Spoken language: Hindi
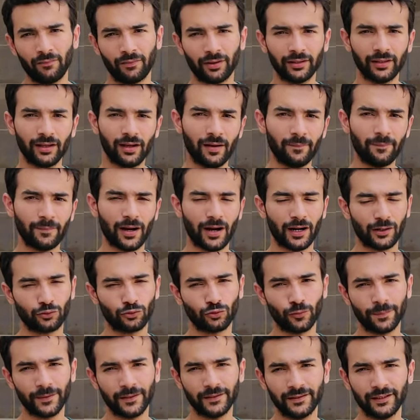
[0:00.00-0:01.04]
वरना आप
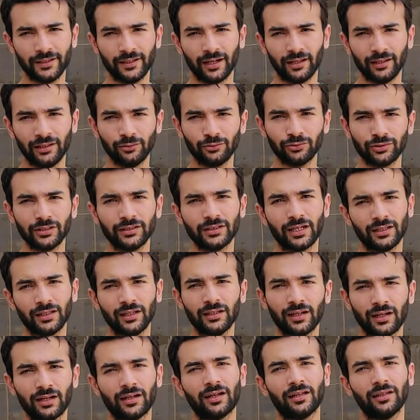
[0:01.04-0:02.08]
800 पीस ही डालें उससे ज़्यादा
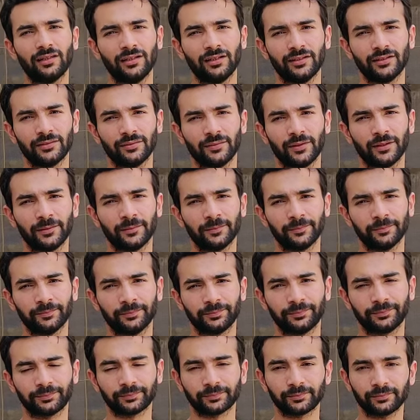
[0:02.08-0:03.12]
ना डालें
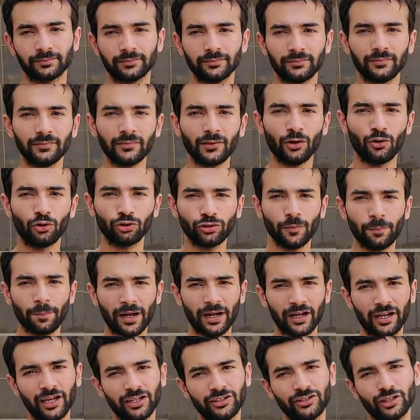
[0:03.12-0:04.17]
इसमें और जो
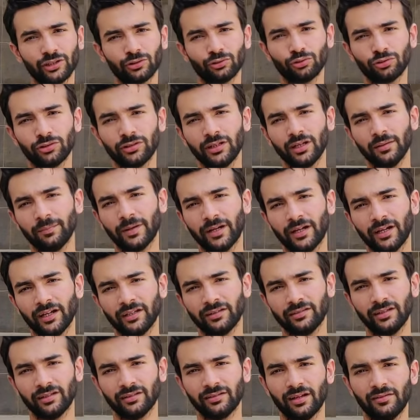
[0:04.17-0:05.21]
पंगेशियस होती है
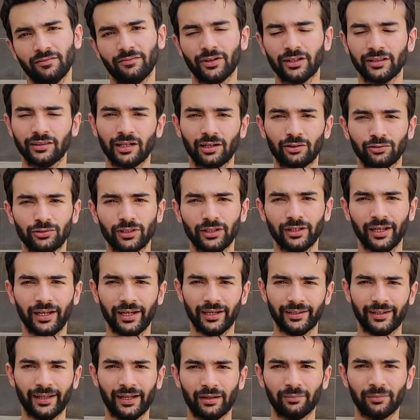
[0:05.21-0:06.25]
पंगेशियस आप वन
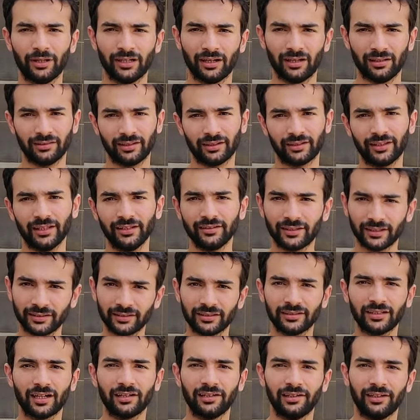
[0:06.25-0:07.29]
एक टैंक में डाल सकते हैं
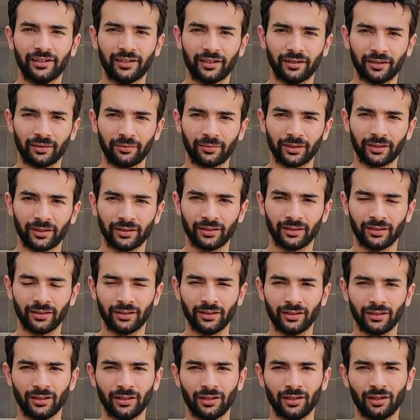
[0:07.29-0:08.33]
दस लीटर के
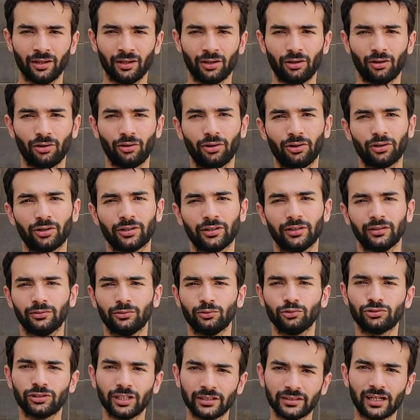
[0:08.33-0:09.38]
और
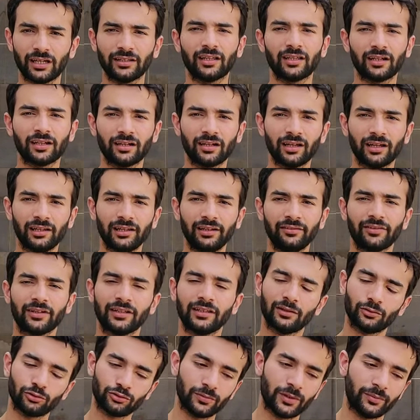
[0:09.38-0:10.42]
उससे ज़्यादा ना डालें
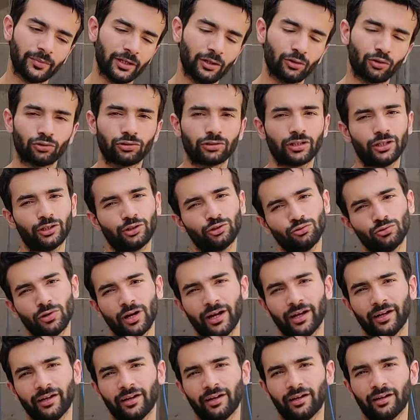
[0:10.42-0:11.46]
वरना उसमें भी ग्रोथ का इशू
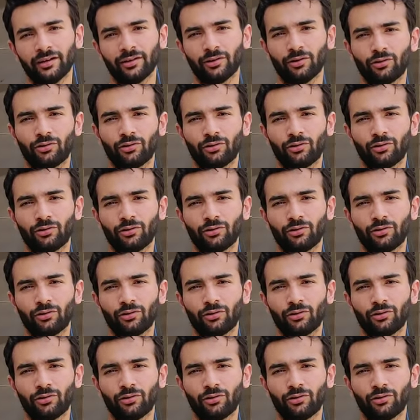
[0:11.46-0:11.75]
आएगा